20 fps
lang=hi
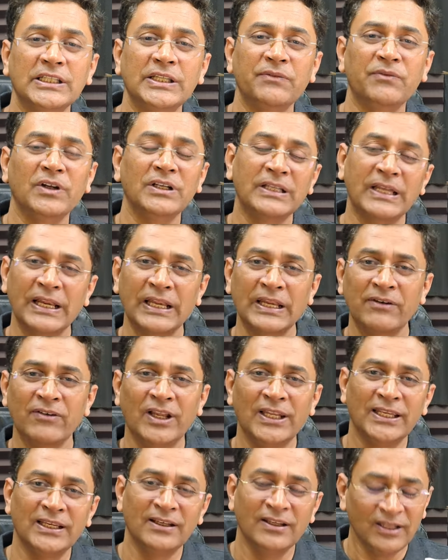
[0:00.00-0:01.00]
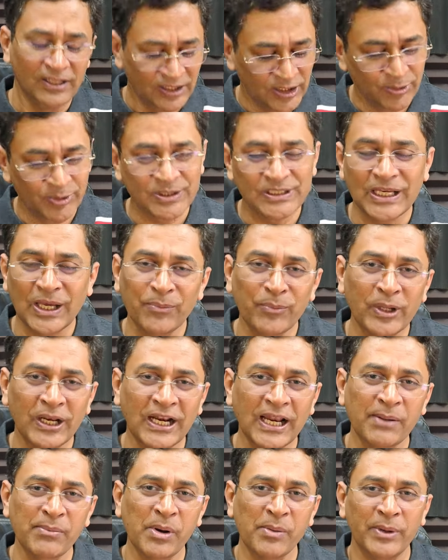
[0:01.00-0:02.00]
देवगन करने वाले हैं नमस्कार मेरा
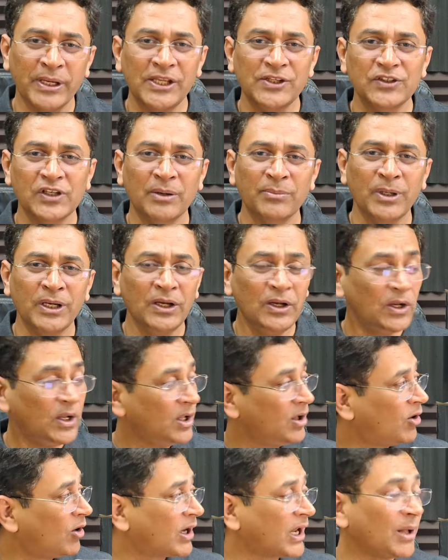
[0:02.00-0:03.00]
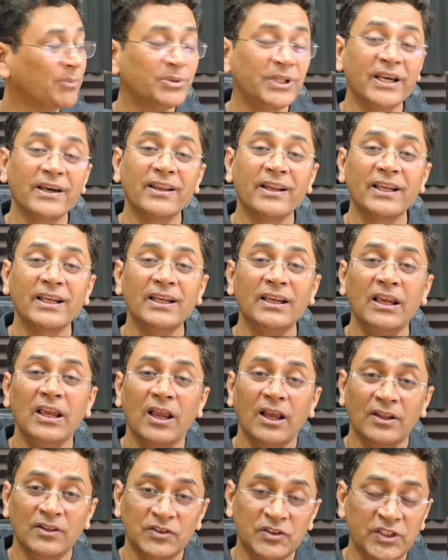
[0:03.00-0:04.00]
नाम है मनीष शर्मा और आप देख रहे हैं
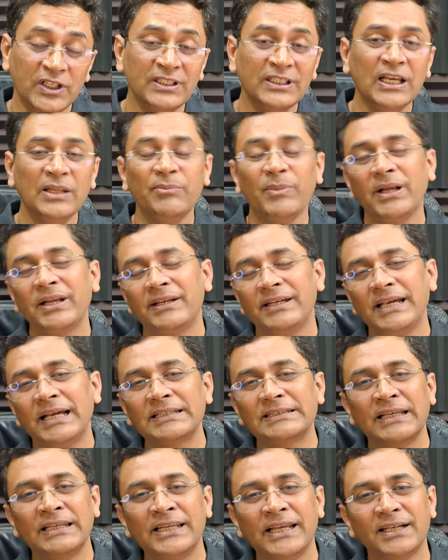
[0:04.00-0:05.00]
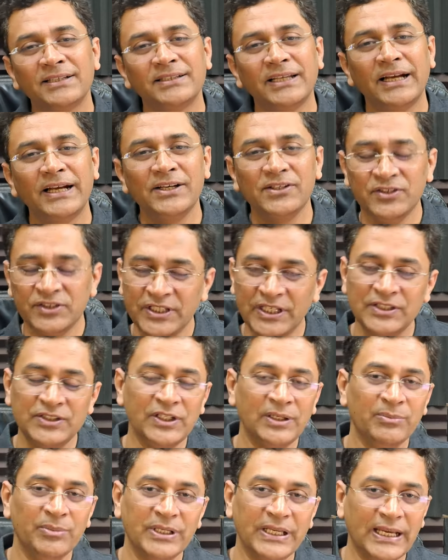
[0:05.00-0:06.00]
जनगण मन रिएक्ट्स एनी एट द रेट जे जी
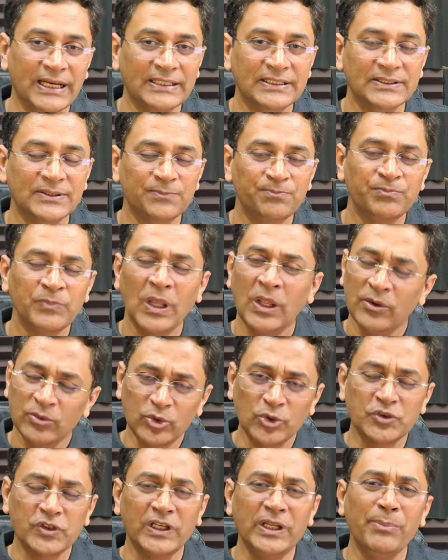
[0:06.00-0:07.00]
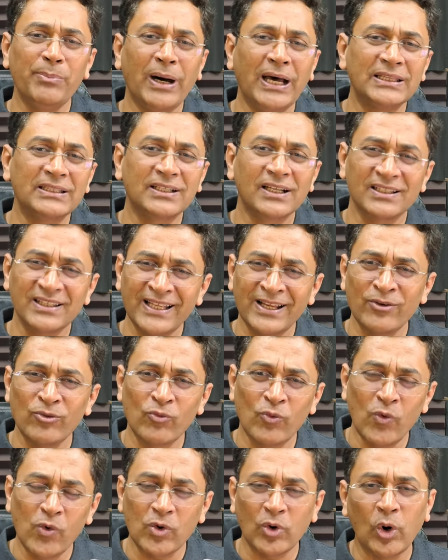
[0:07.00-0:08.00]
एम रिएक्ट तो चलिए बात करते हैं
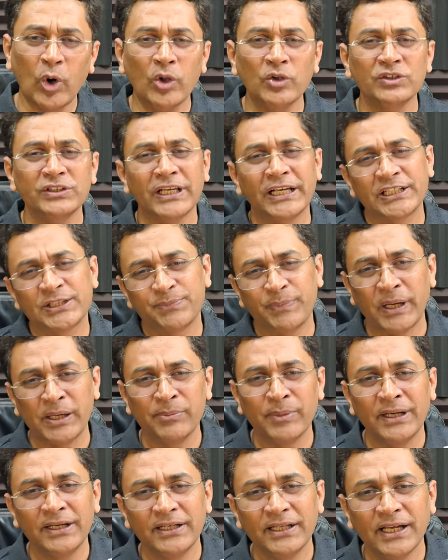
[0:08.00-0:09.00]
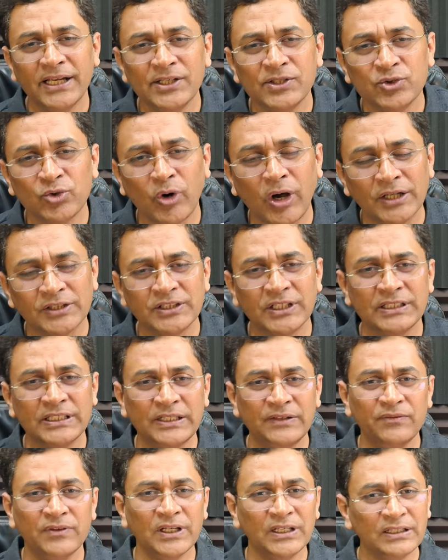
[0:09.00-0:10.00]
वो कौन सा एक्सपेरिमेंट है जो अजय
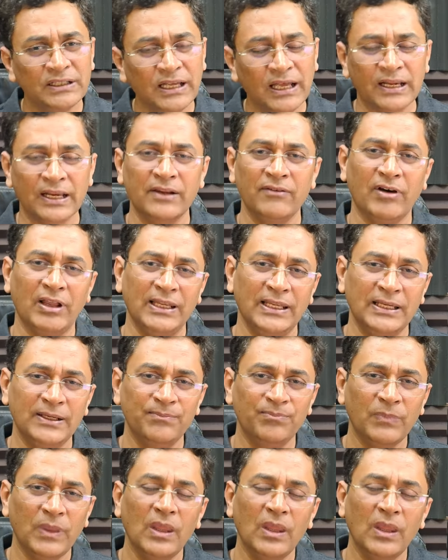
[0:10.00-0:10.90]
देवगन करने वाले हैं